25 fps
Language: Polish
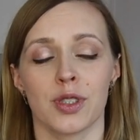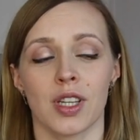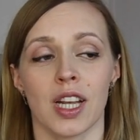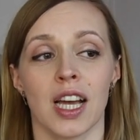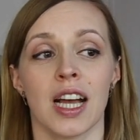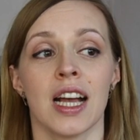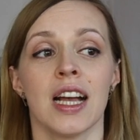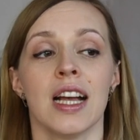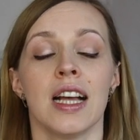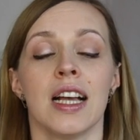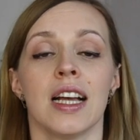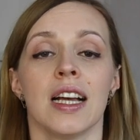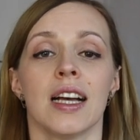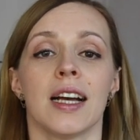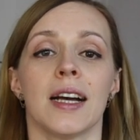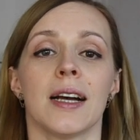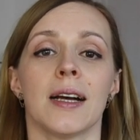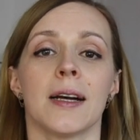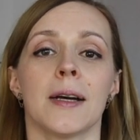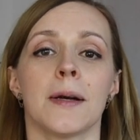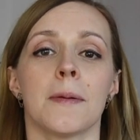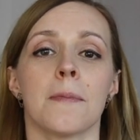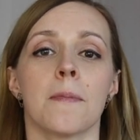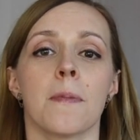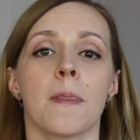że
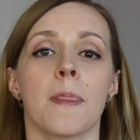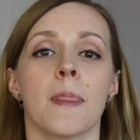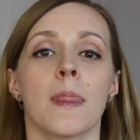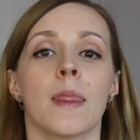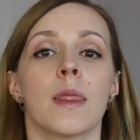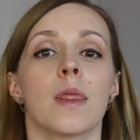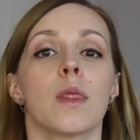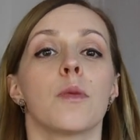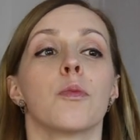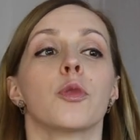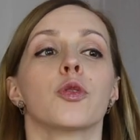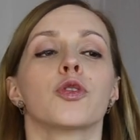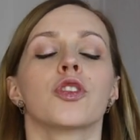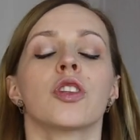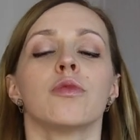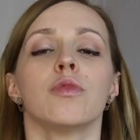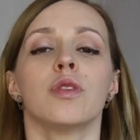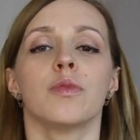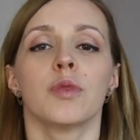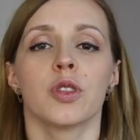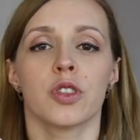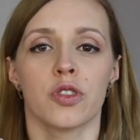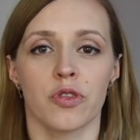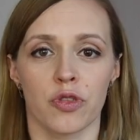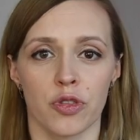um,
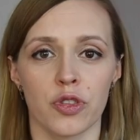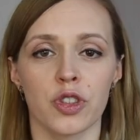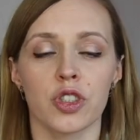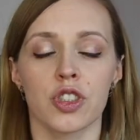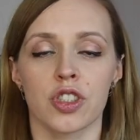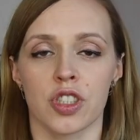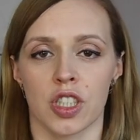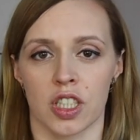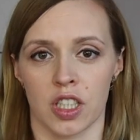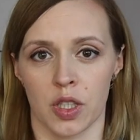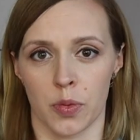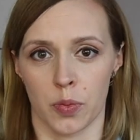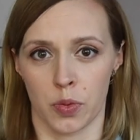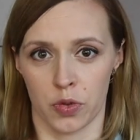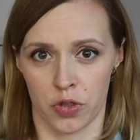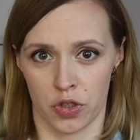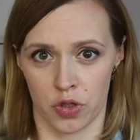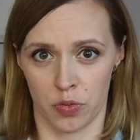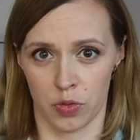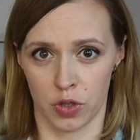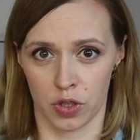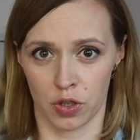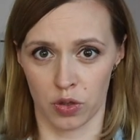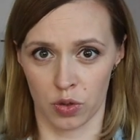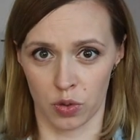możemy mieć wyższe te
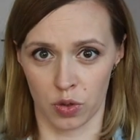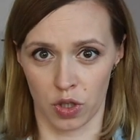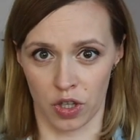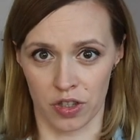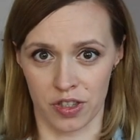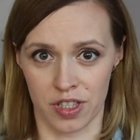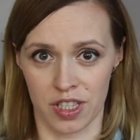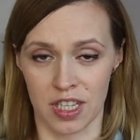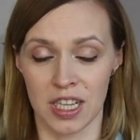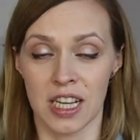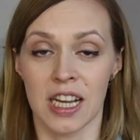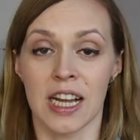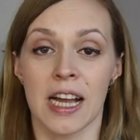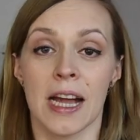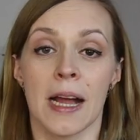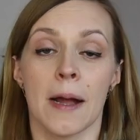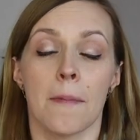poziomy glukozy.